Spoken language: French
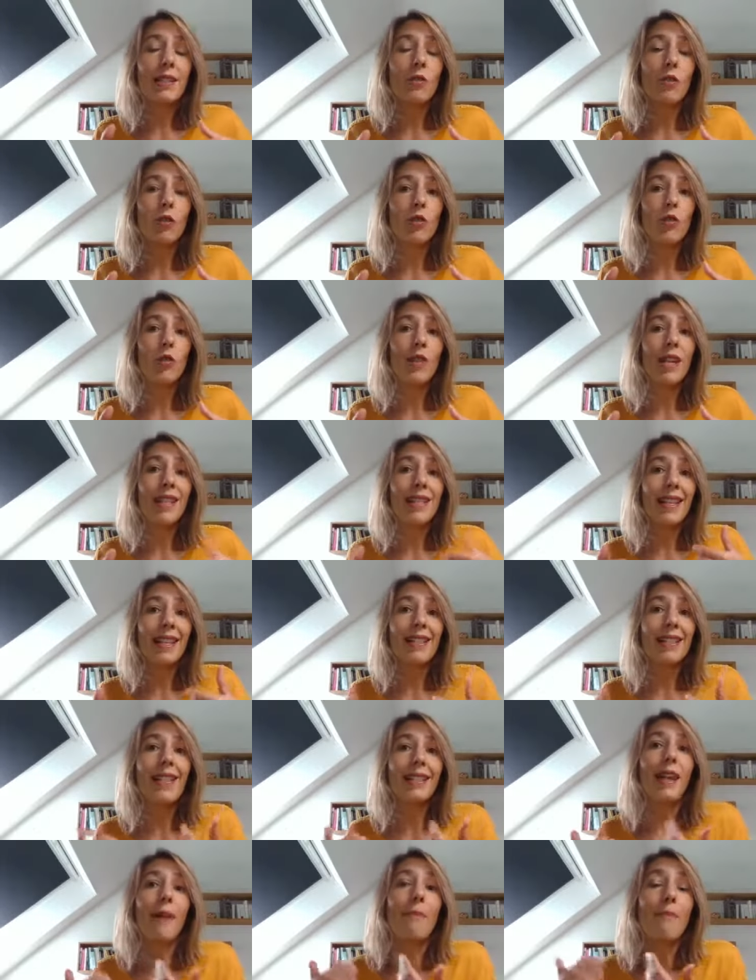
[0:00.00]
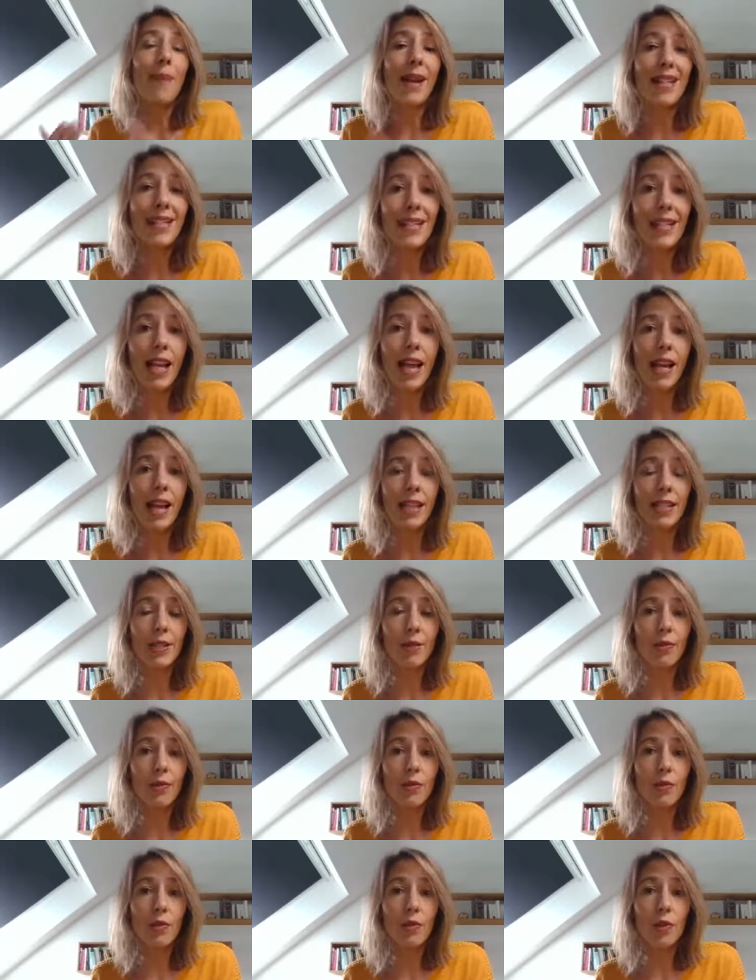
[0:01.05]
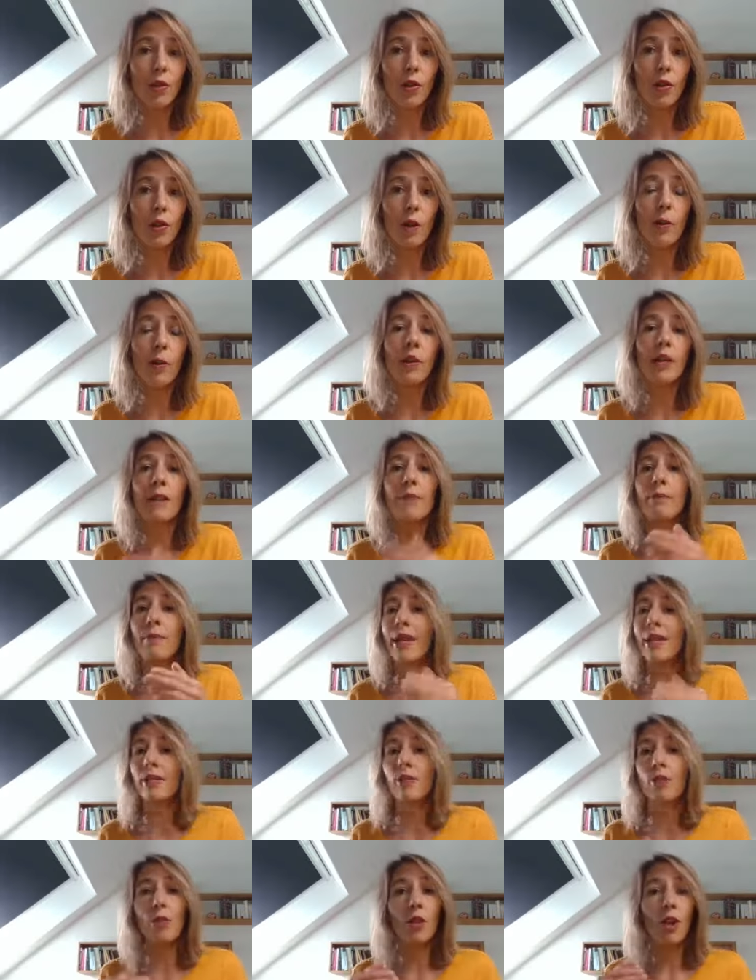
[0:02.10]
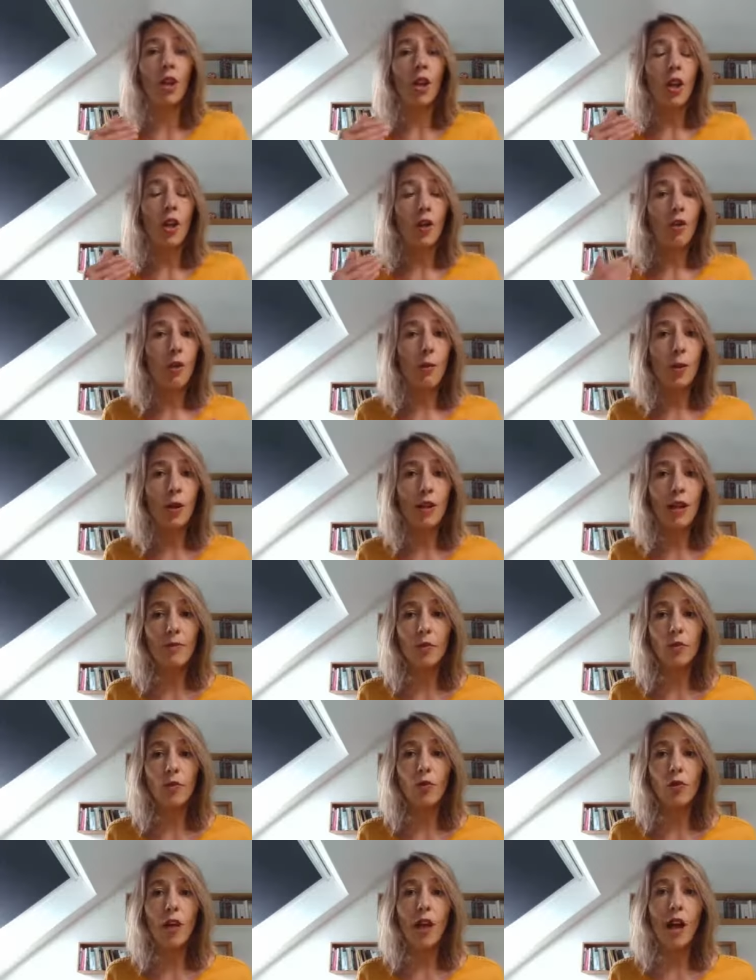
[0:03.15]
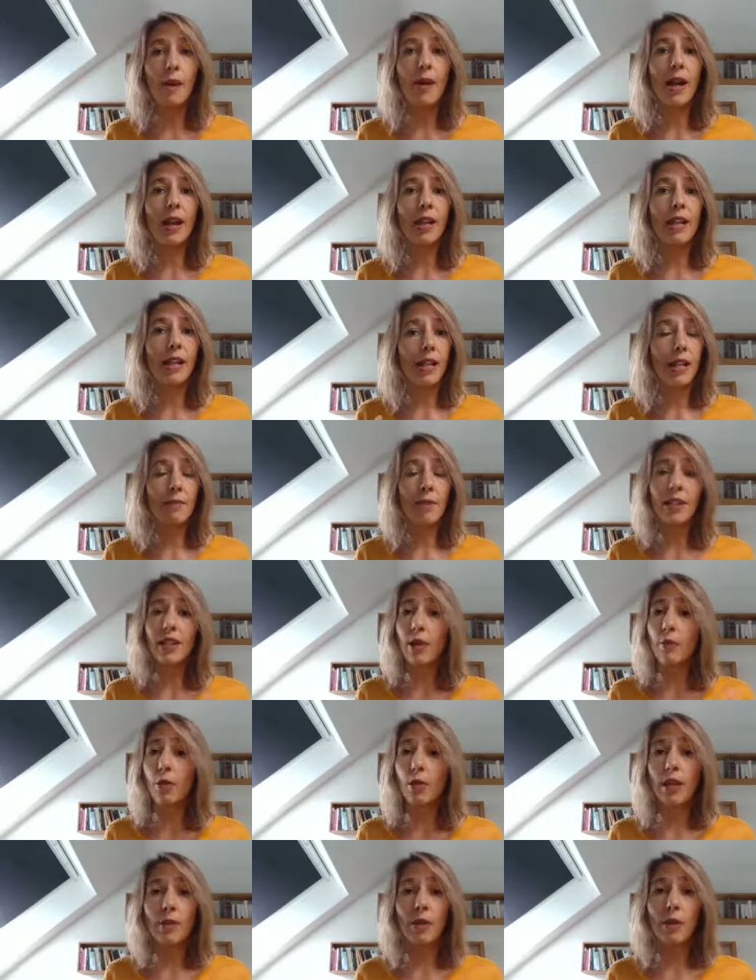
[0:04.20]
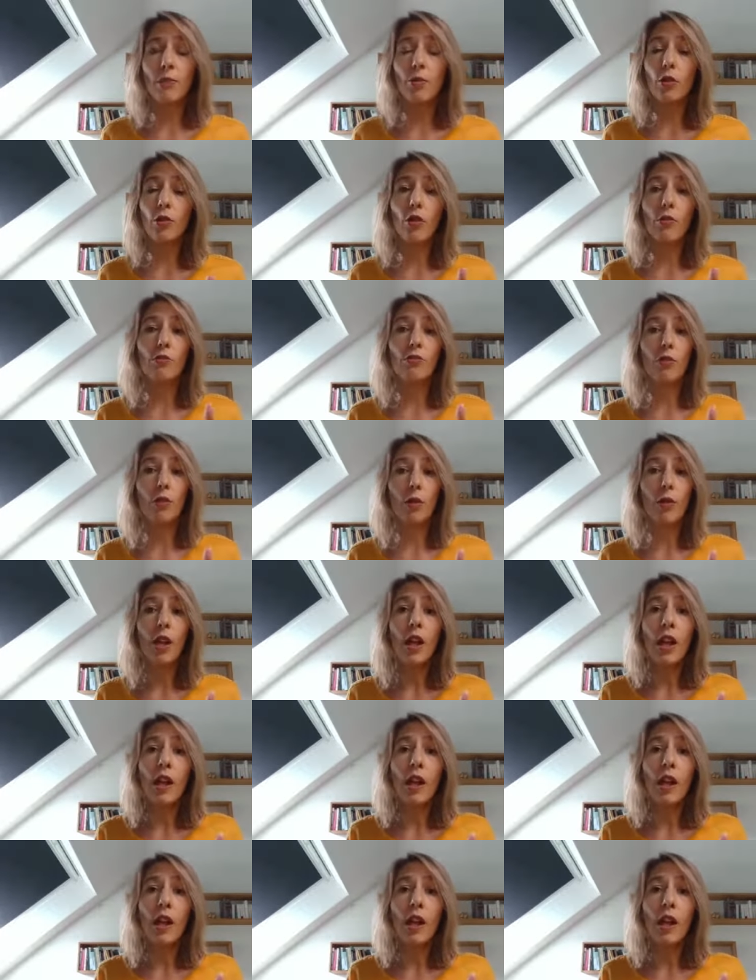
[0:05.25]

que tu les incites à passer à l'action sur leur problème. Parce que le problème dont tu leur as parlé, qui est peut-être un problème important pour eux,